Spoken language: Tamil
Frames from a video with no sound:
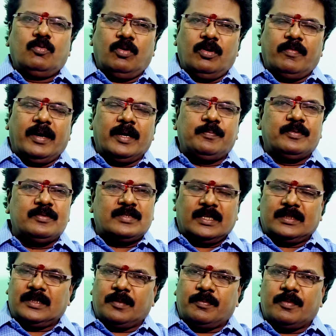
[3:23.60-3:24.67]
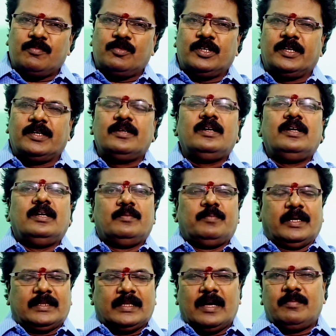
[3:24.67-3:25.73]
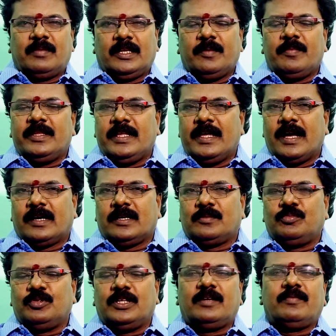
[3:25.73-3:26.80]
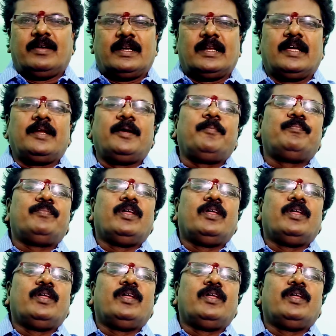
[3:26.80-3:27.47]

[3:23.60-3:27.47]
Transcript: ஒரு வாய்ப்பும் சந்தர்ப்பம் உண்டு பத்தாம் அதிபதியாக புதன் வர்றாரு